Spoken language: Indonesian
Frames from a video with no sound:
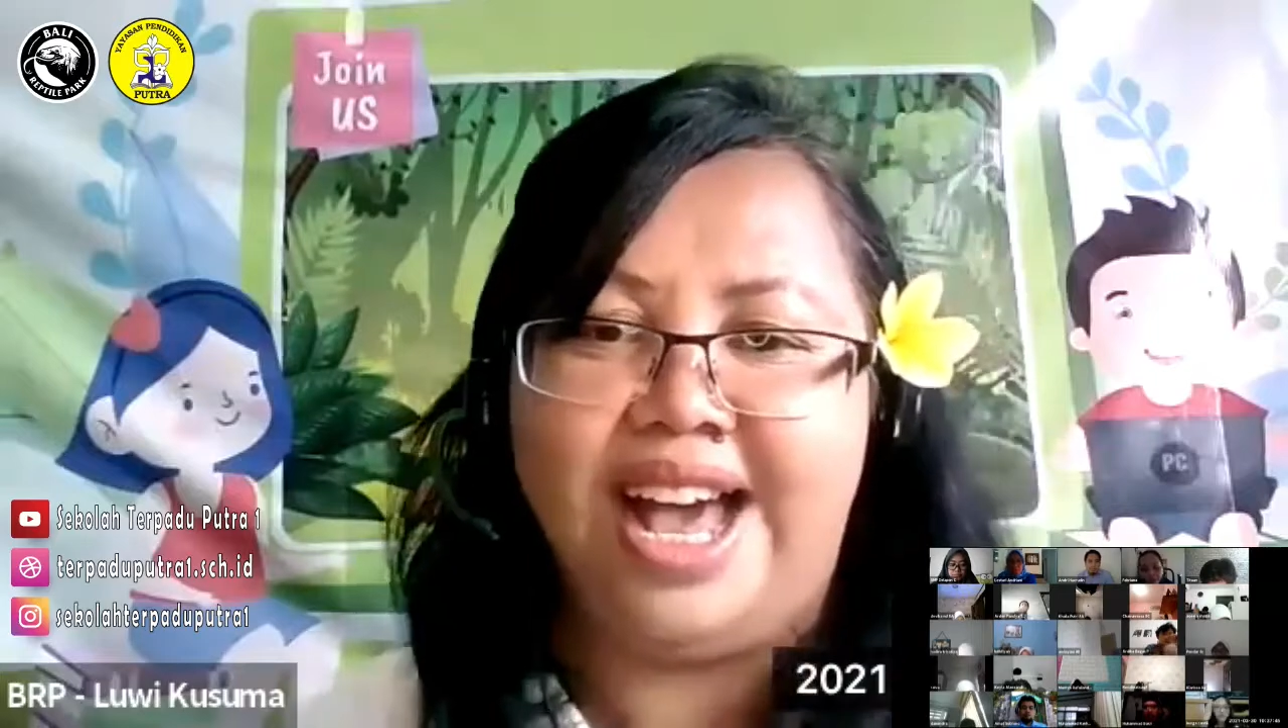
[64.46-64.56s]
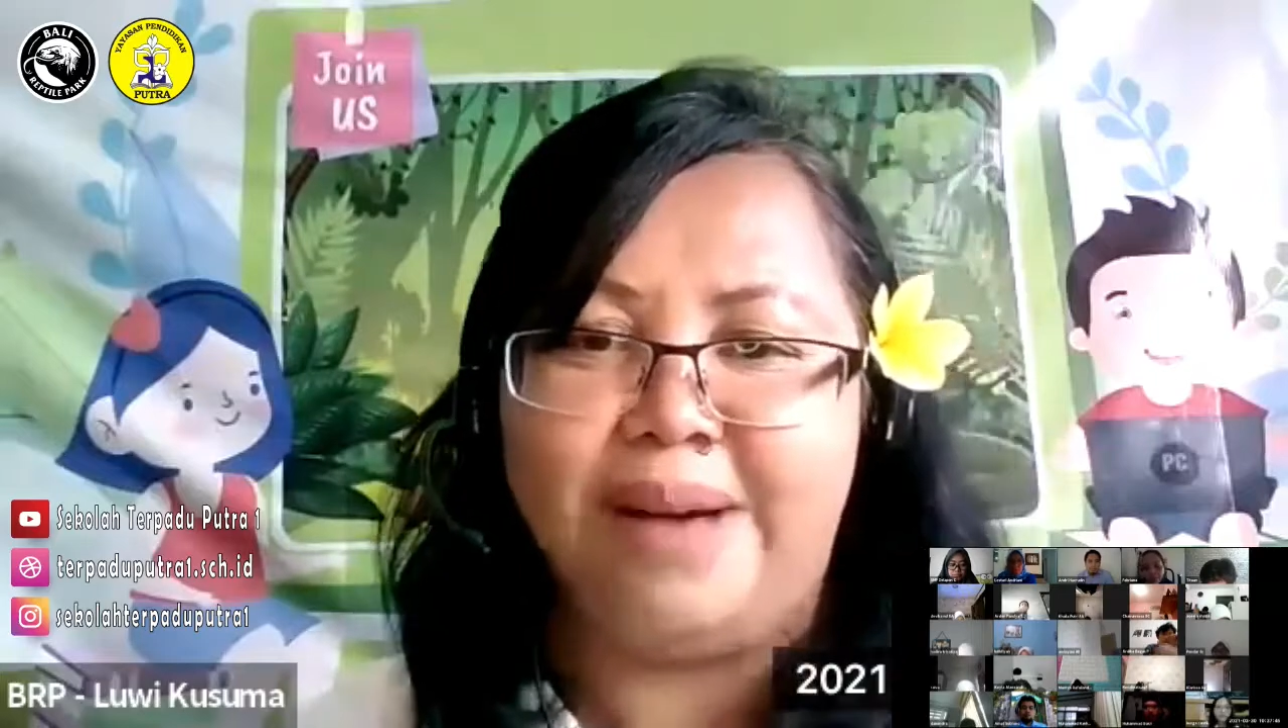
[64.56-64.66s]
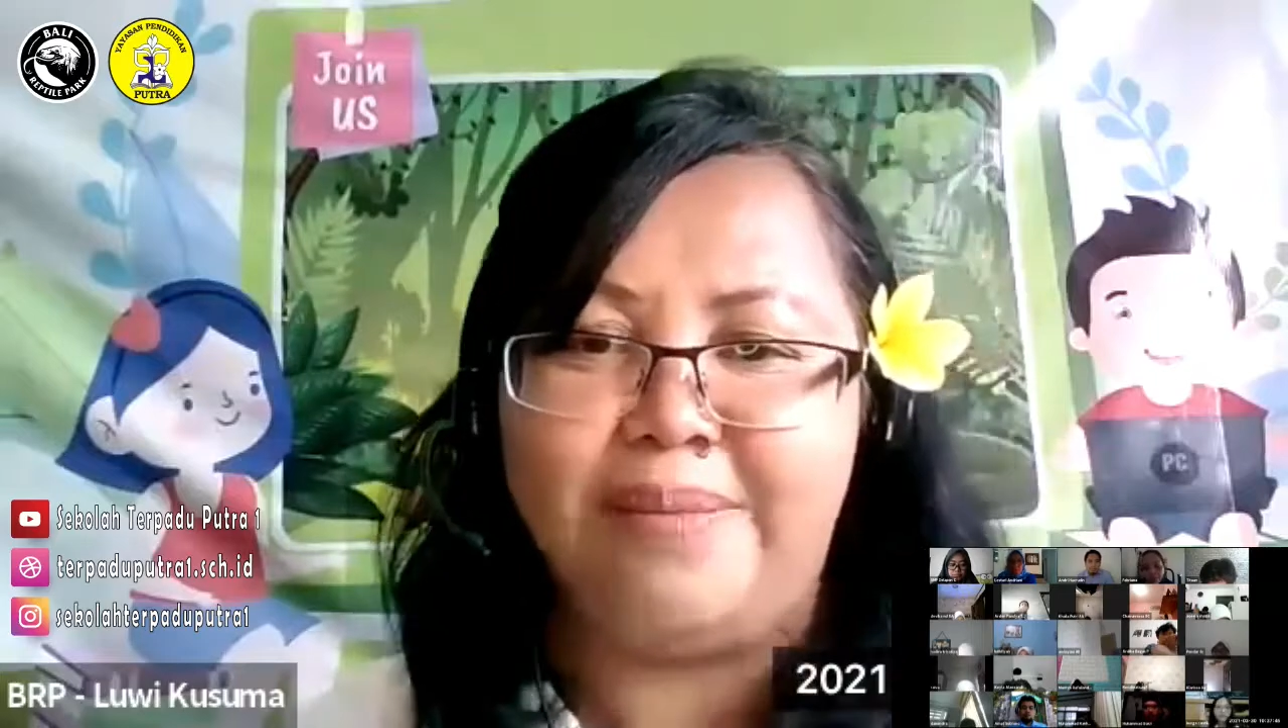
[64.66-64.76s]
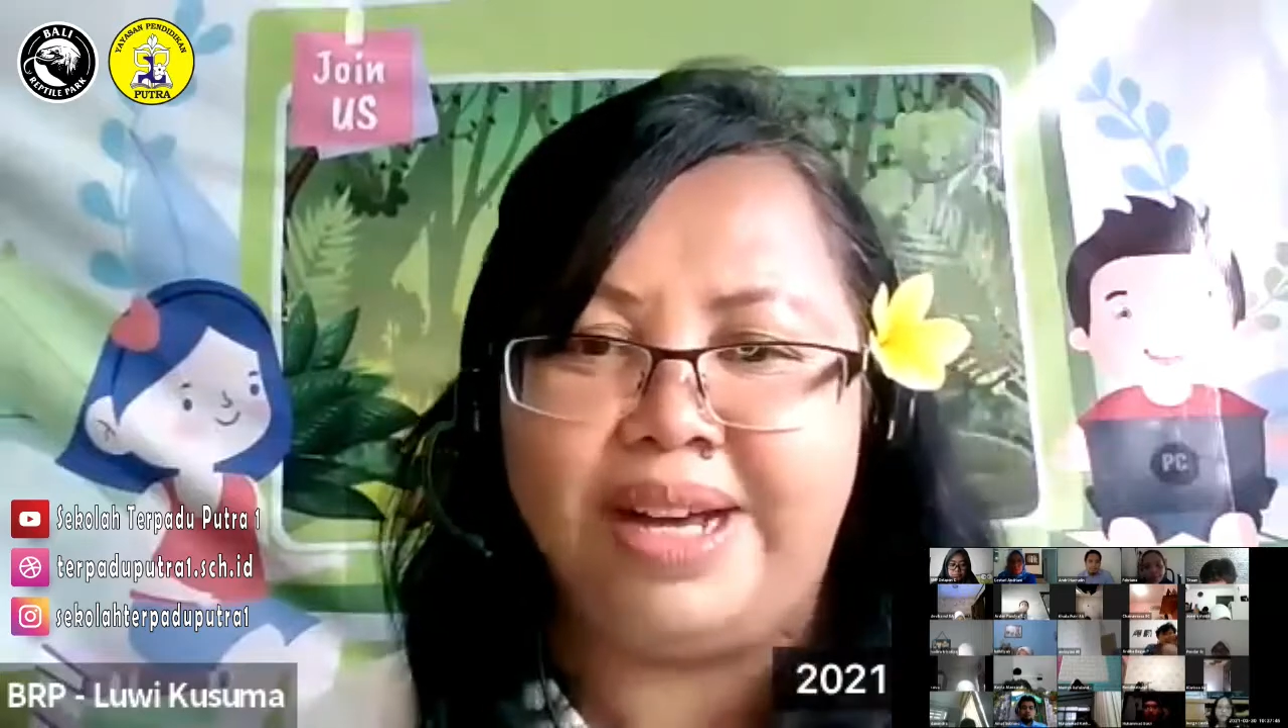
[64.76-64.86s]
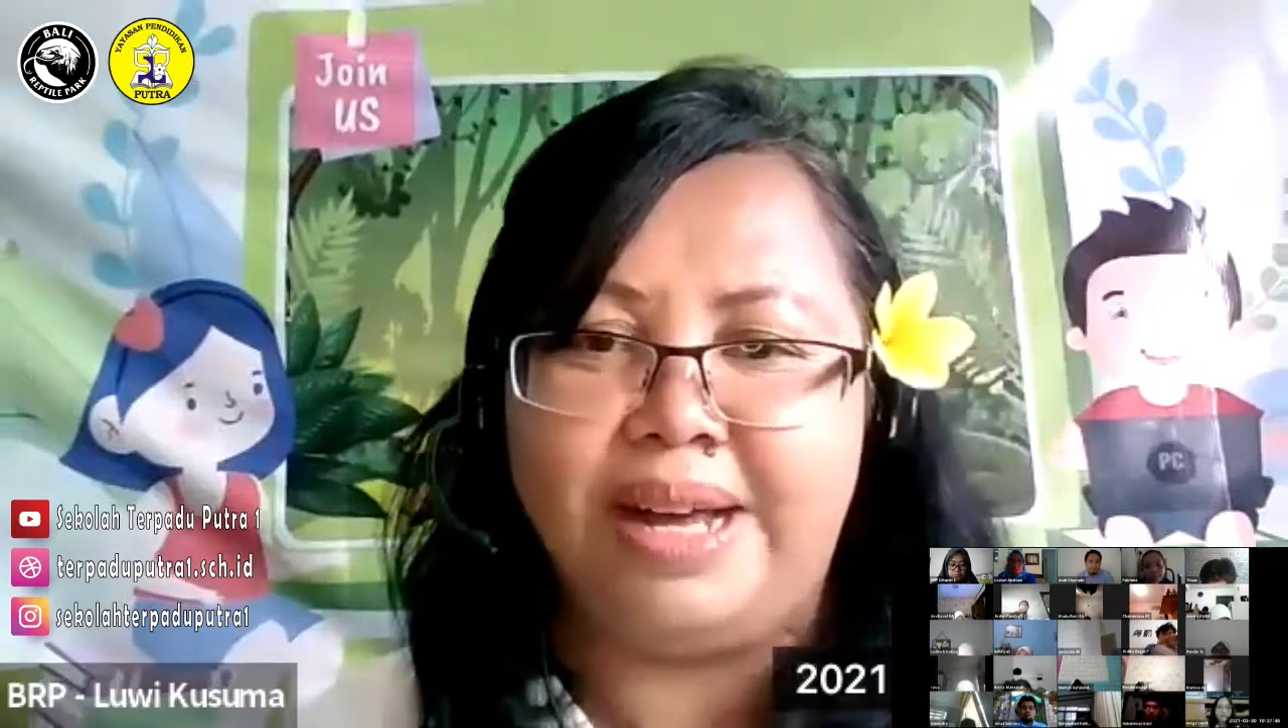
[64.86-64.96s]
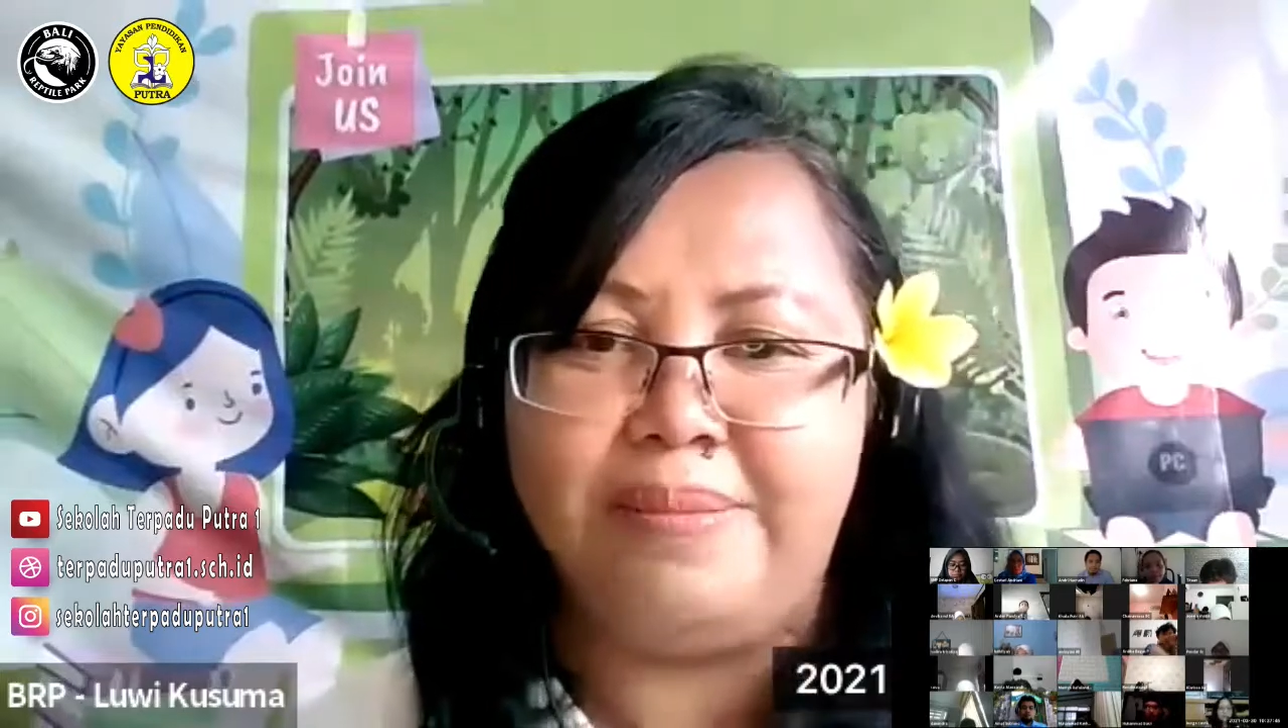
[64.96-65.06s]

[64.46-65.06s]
Ya, selamat